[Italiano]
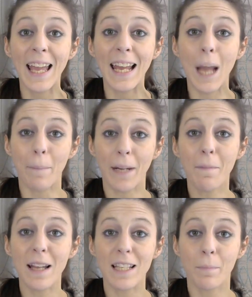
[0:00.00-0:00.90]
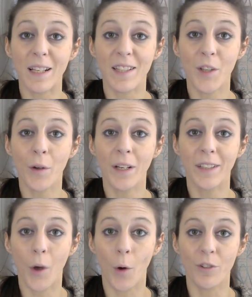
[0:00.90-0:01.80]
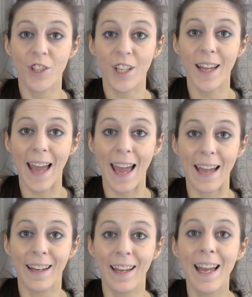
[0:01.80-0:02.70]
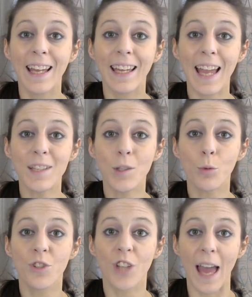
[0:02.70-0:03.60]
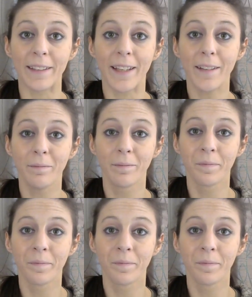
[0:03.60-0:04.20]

La prima espressione di oggi è che succede